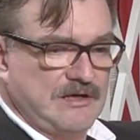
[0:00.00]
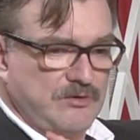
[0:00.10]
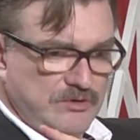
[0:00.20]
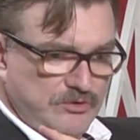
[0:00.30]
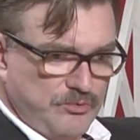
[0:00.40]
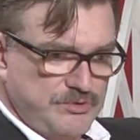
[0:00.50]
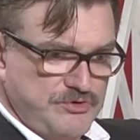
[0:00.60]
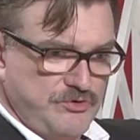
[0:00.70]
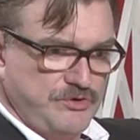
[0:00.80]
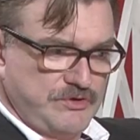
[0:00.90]
для
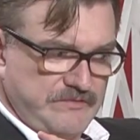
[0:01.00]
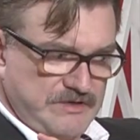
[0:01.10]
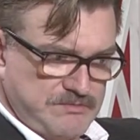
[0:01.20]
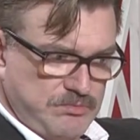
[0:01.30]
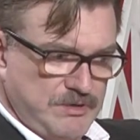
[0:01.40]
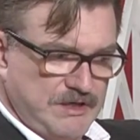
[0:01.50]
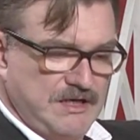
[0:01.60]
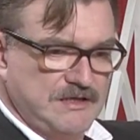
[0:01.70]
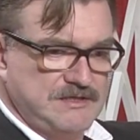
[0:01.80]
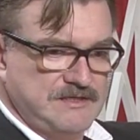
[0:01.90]
убежденного
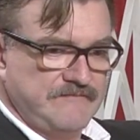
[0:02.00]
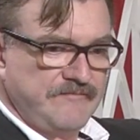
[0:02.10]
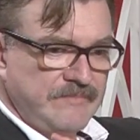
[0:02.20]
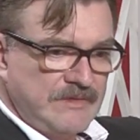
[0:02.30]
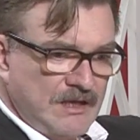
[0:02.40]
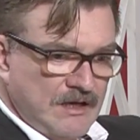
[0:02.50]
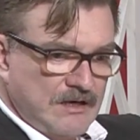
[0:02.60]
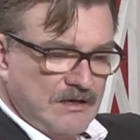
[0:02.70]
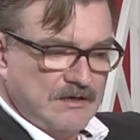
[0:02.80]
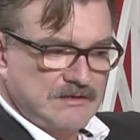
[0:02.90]
республиканца,
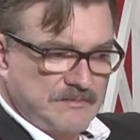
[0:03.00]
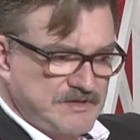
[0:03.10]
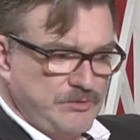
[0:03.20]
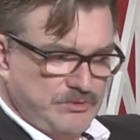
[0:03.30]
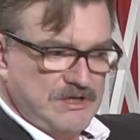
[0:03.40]
э, абсолютно